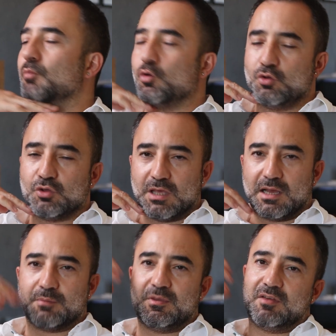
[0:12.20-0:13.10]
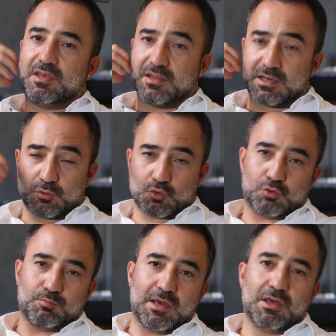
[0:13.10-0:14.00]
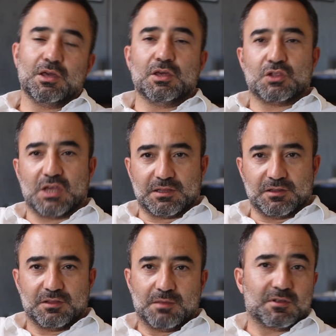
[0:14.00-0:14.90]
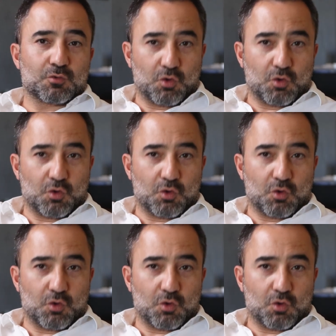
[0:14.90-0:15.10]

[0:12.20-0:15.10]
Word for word: boyun germe ve yanak küçültme şeklinde bir